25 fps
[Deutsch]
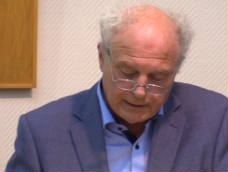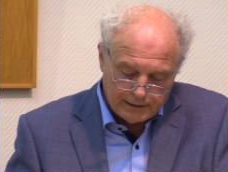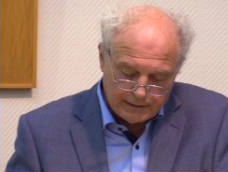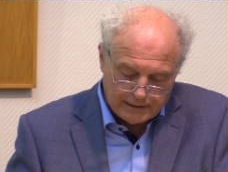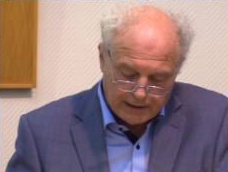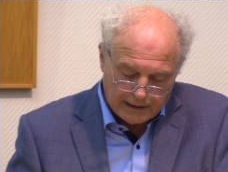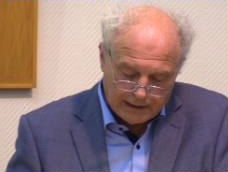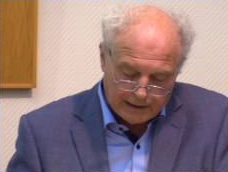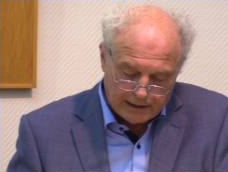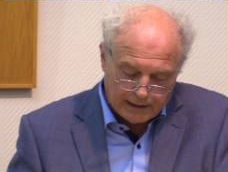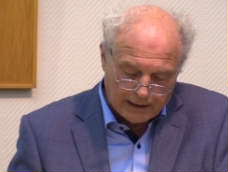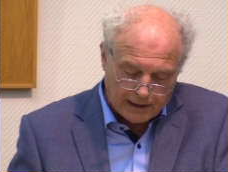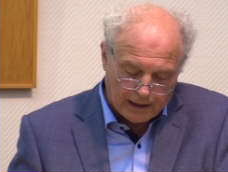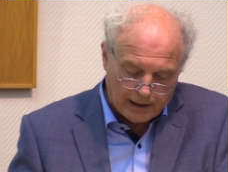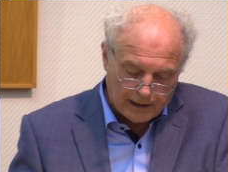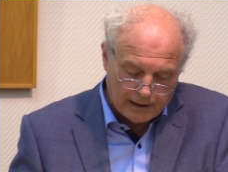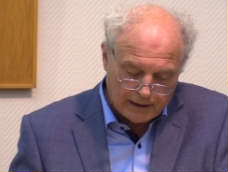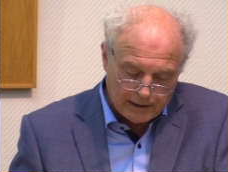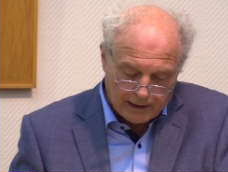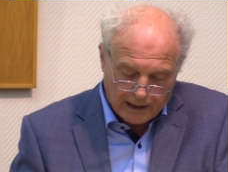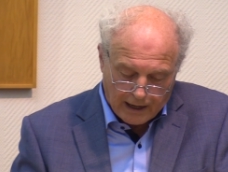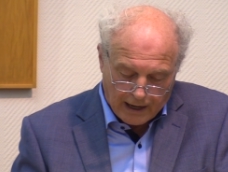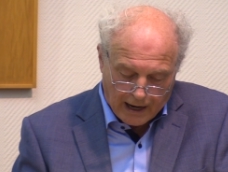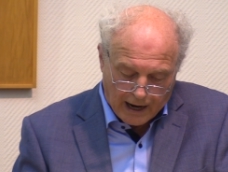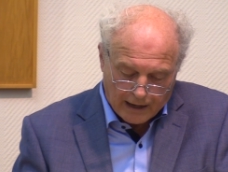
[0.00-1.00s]
die
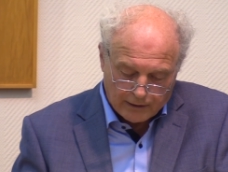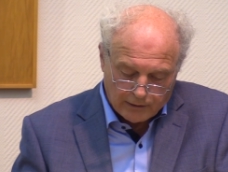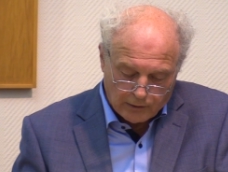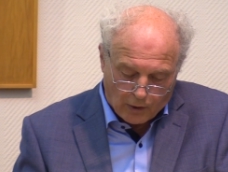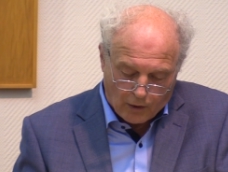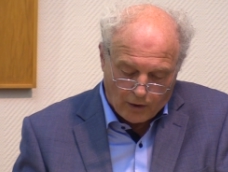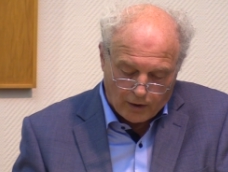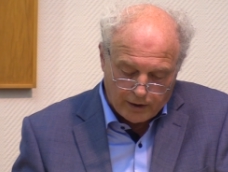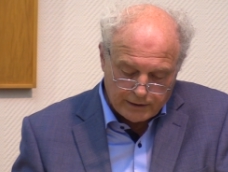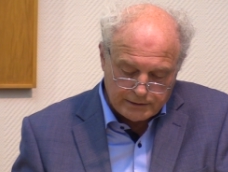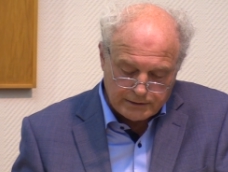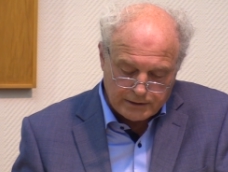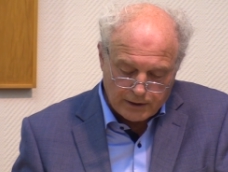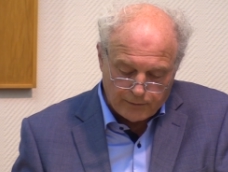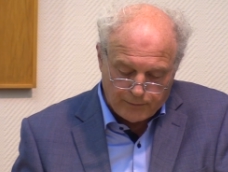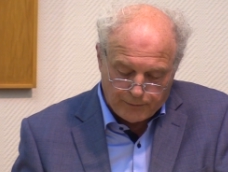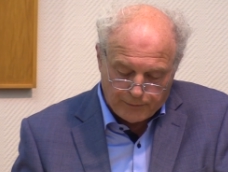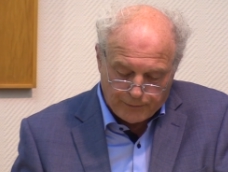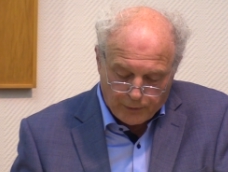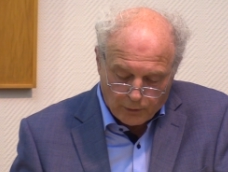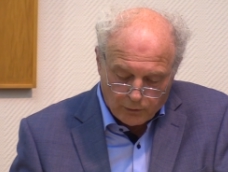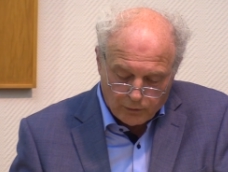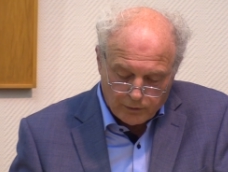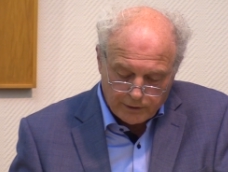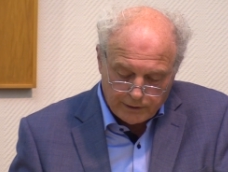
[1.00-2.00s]
erneute
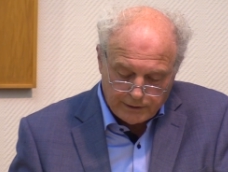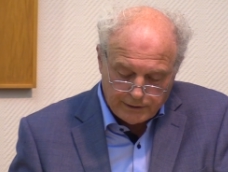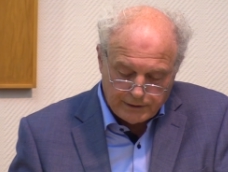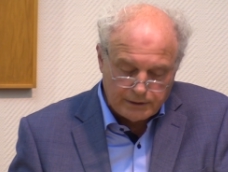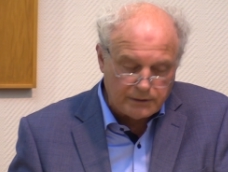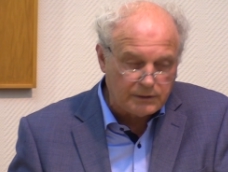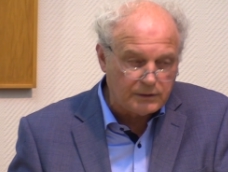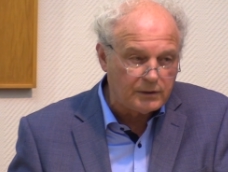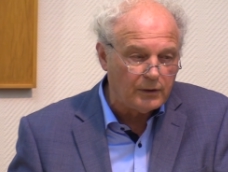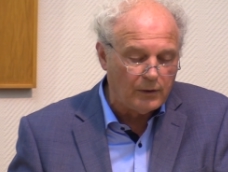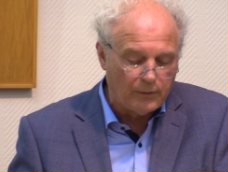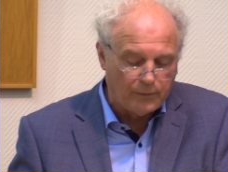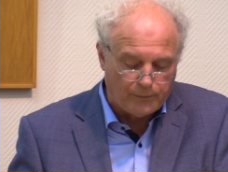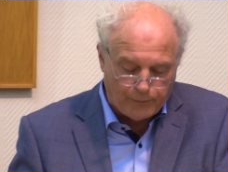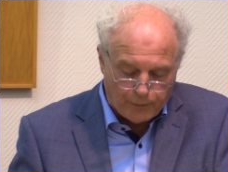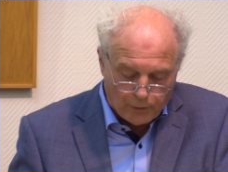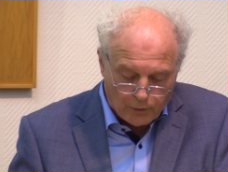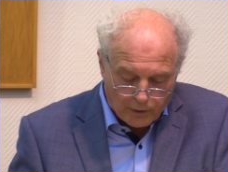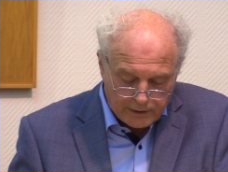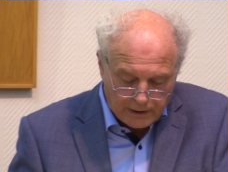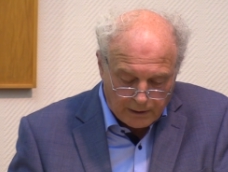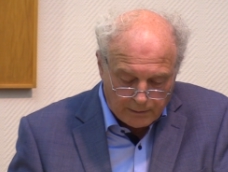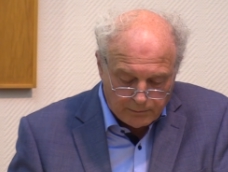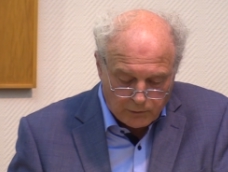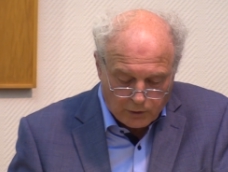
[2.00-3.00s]
Furcht äh,
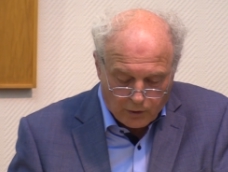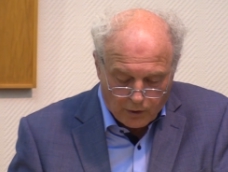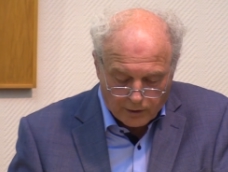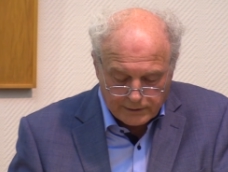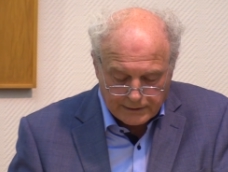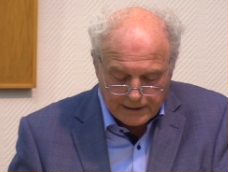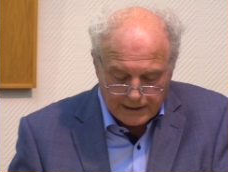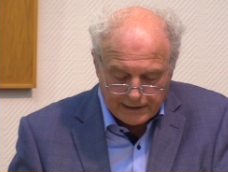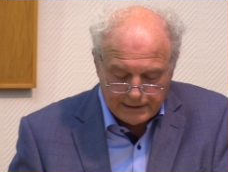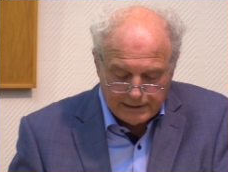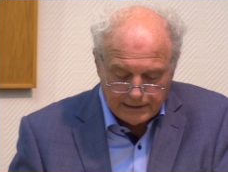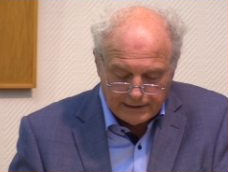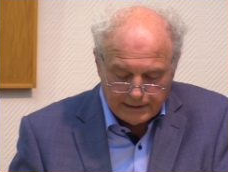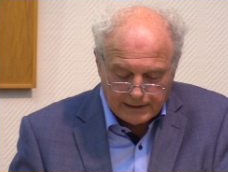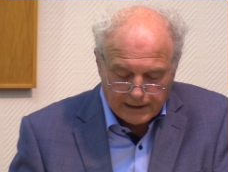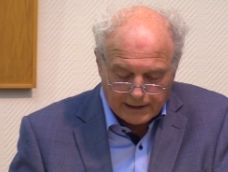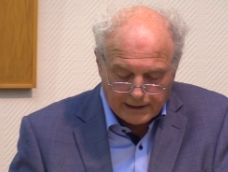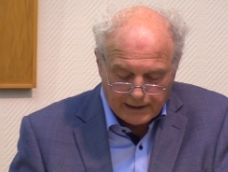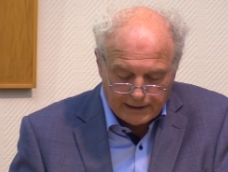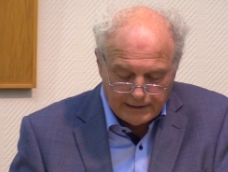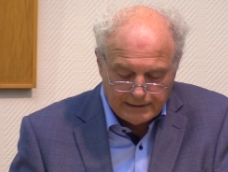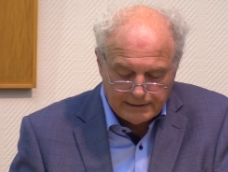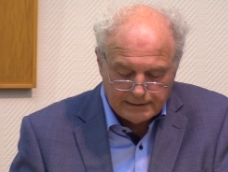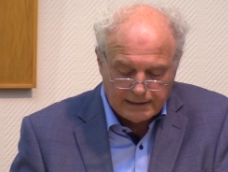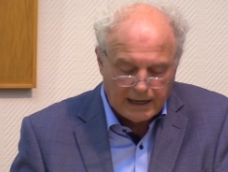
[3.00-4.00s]
vor dem göttlichen
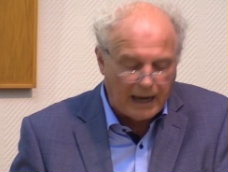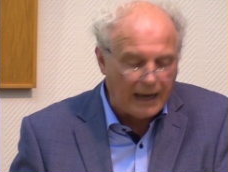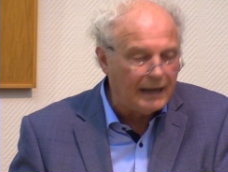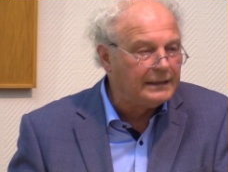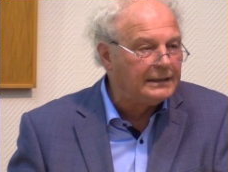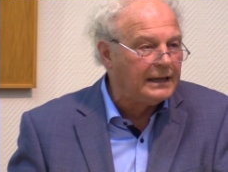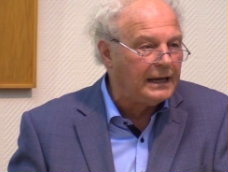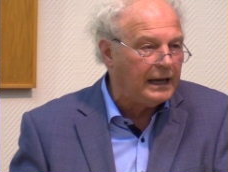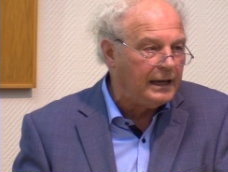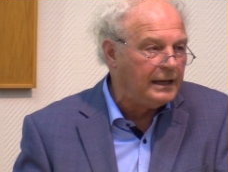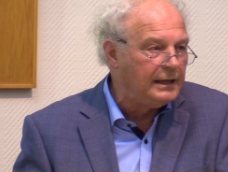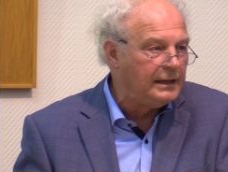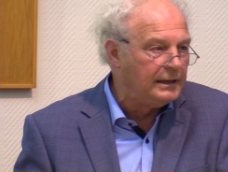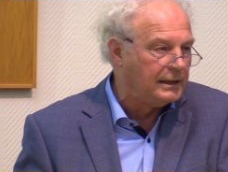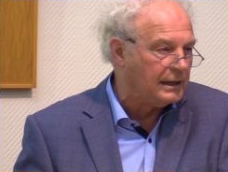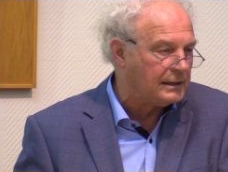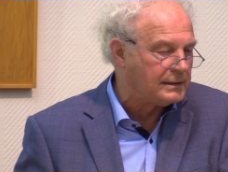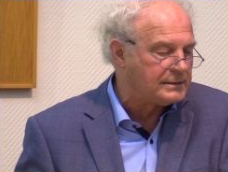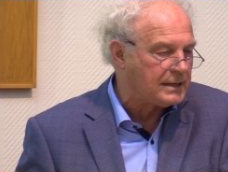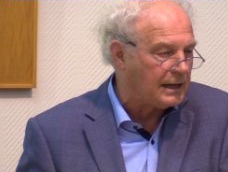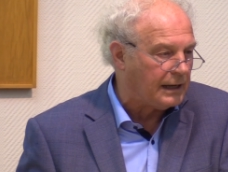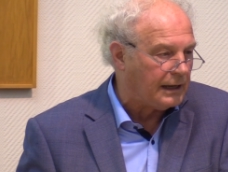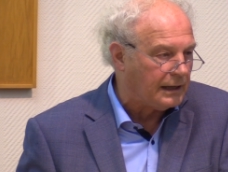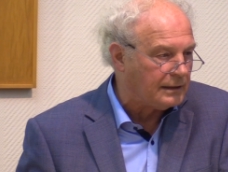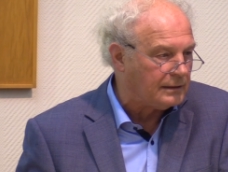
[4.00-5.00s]
Gericht
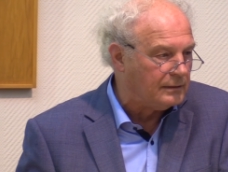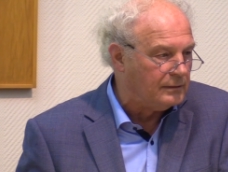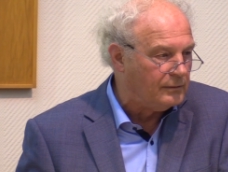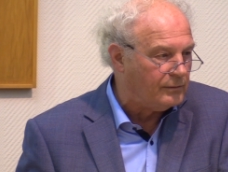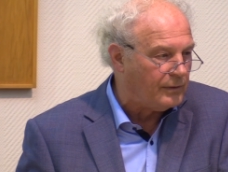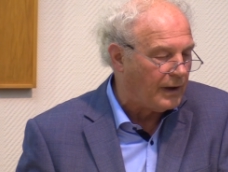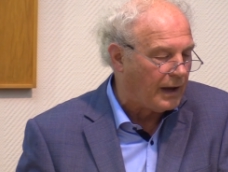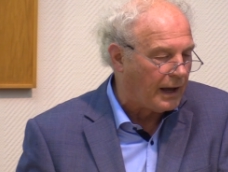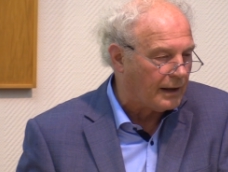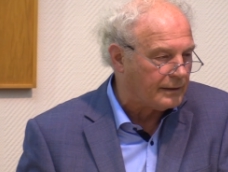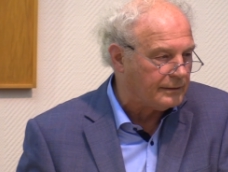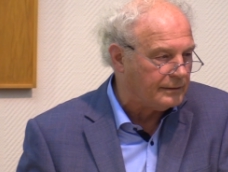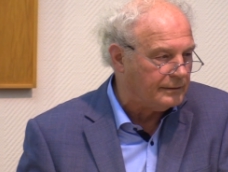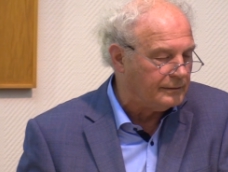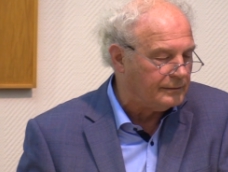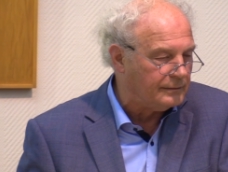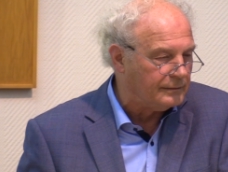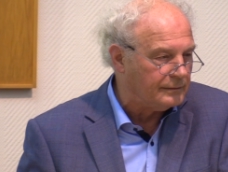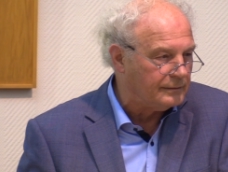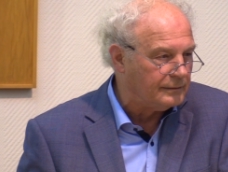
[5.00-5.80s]
entgegengetreten werden.